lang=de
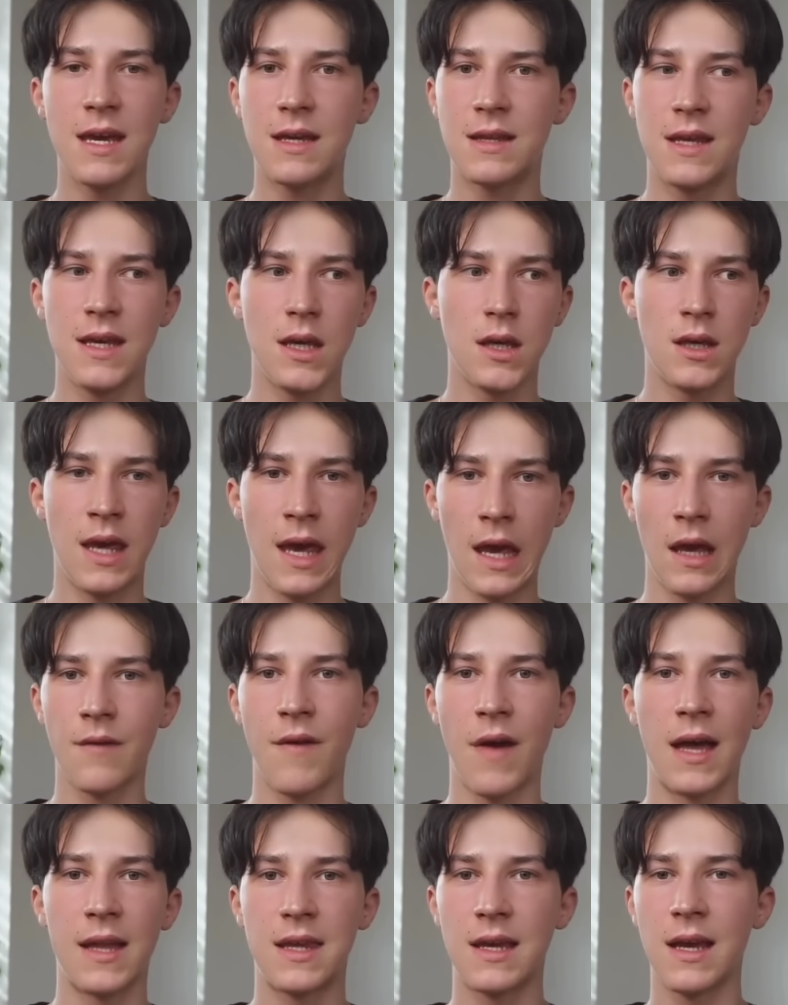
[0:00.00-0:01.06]
die
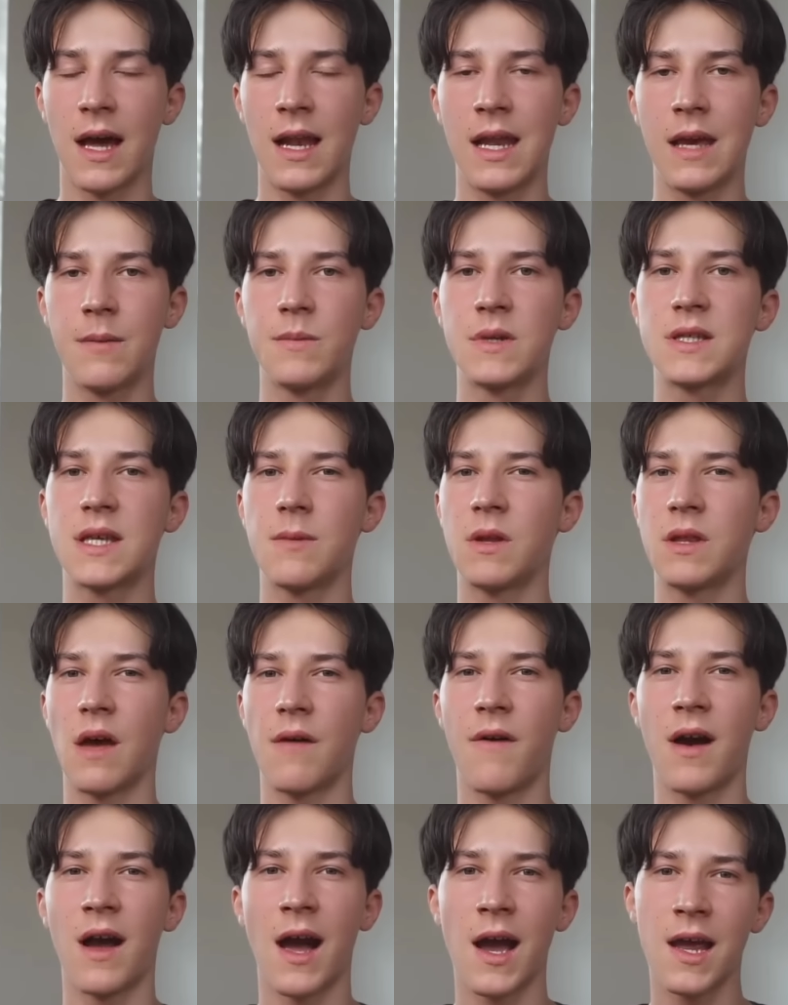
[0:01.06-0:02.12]
gegenwärtigen Erlebnisse mit der
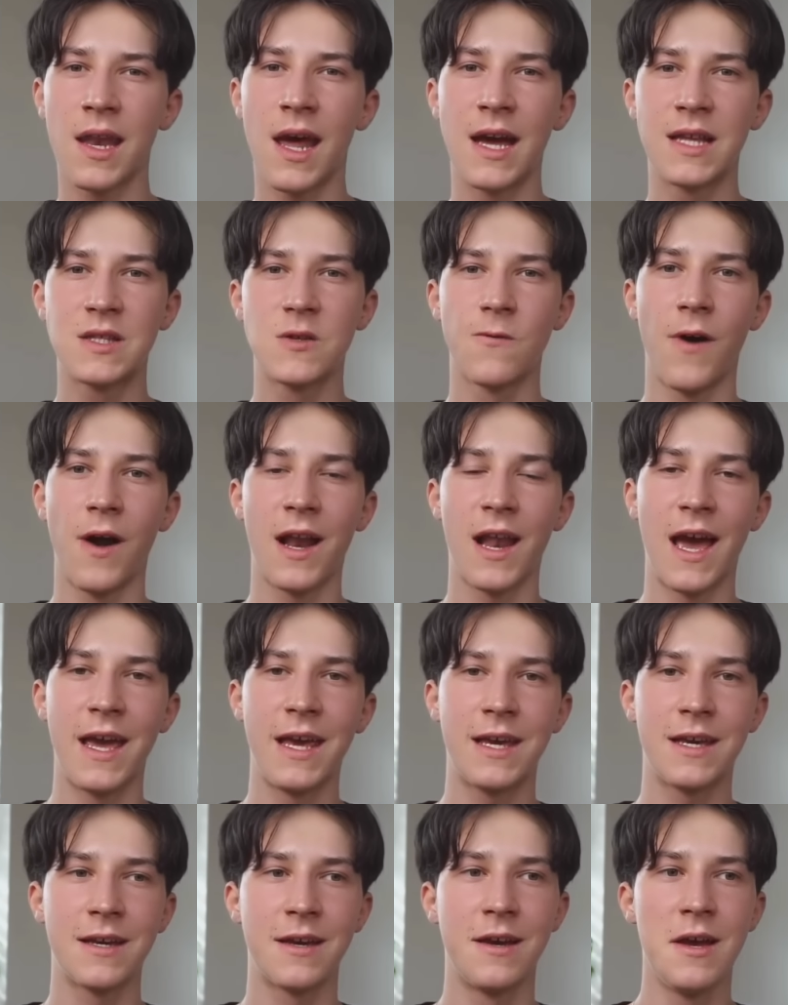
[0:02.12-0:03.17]
Vergangenheit zu
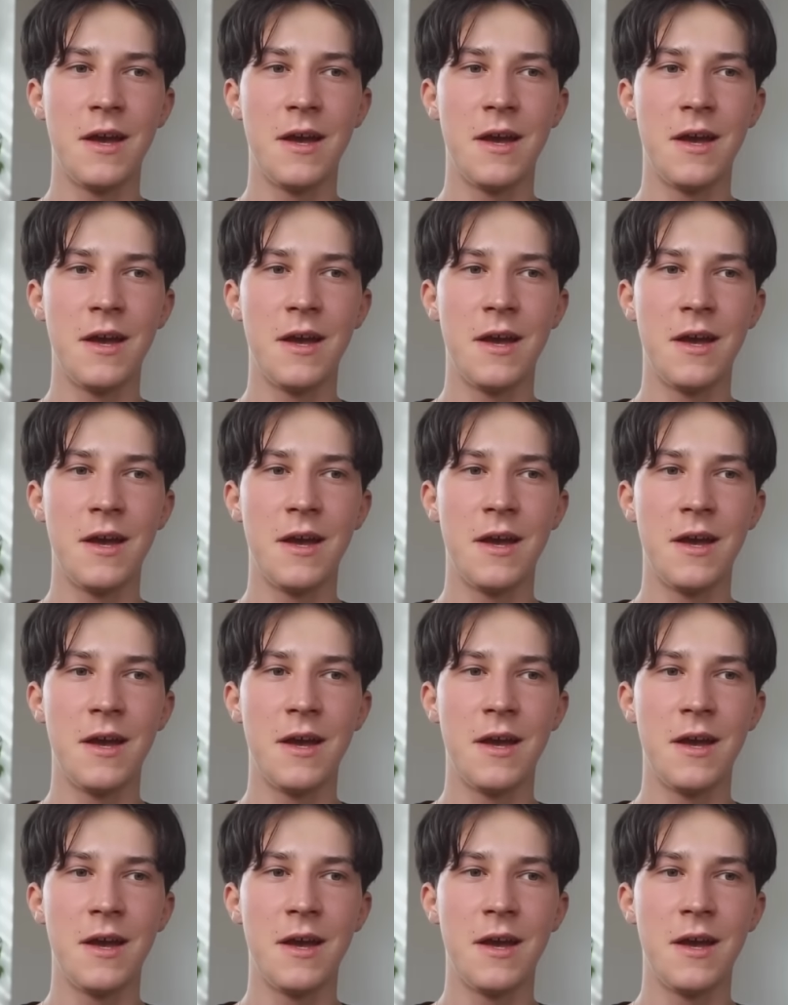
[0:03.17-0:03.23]
vergleichen,